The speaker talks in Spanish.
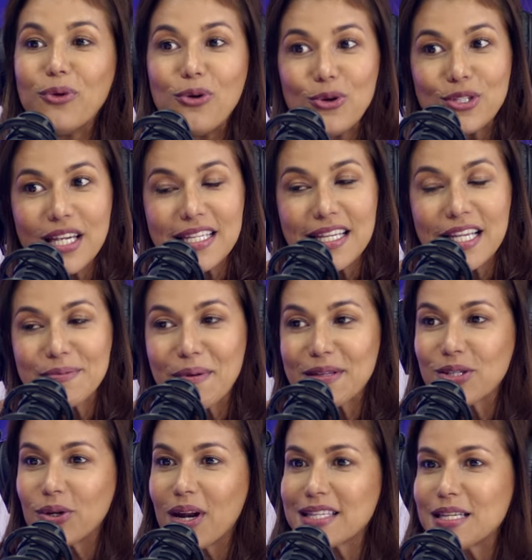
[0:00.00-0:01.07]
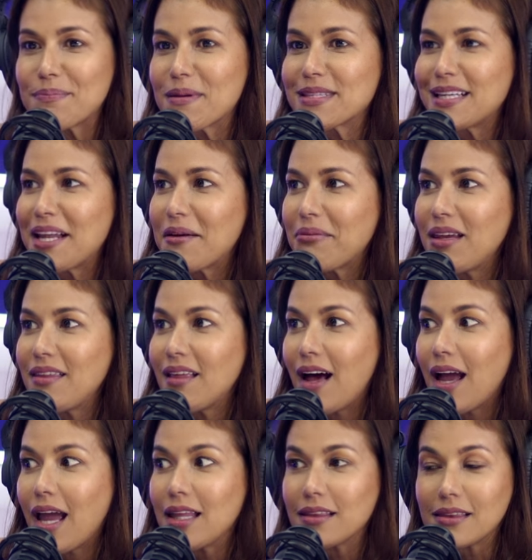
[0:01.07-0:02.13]
muchas de esas personas se pasan la
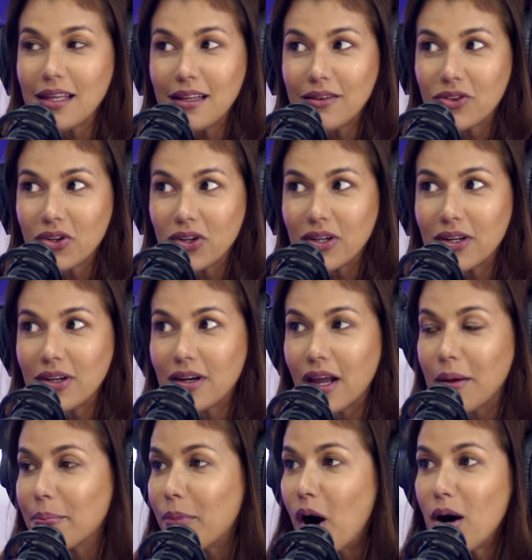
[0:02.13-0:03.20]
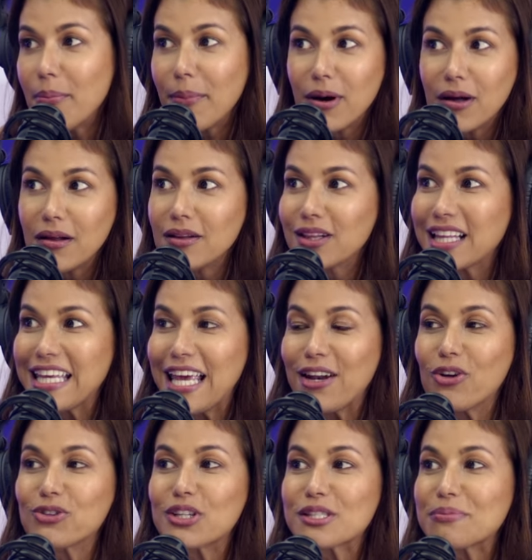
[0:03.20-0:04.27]
vida en Tinder, en Bubble y en
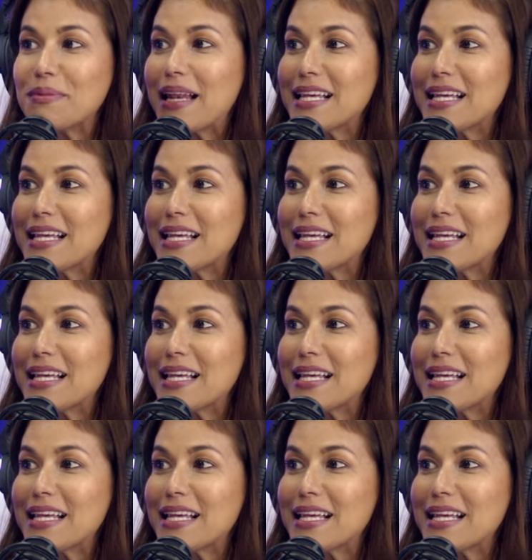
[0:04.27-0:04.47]
otras.